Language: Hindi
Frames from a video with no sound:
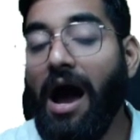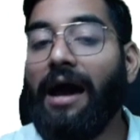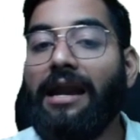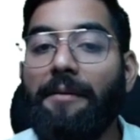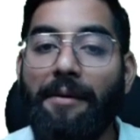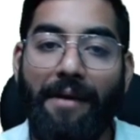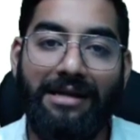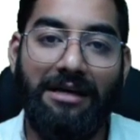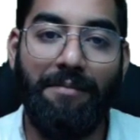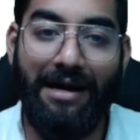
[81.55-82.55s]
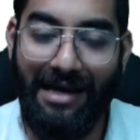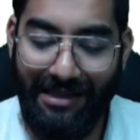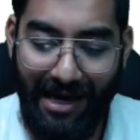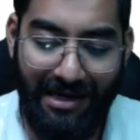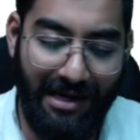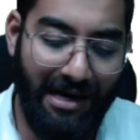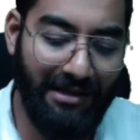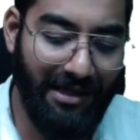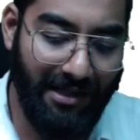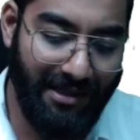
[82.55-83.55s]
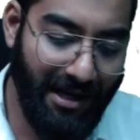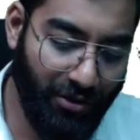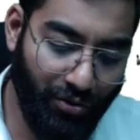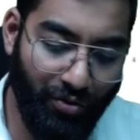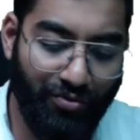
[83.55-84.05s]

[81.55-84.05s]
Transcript: अगर आप हमारे साथ बैठ के तैयारी करना चाहते हैं तो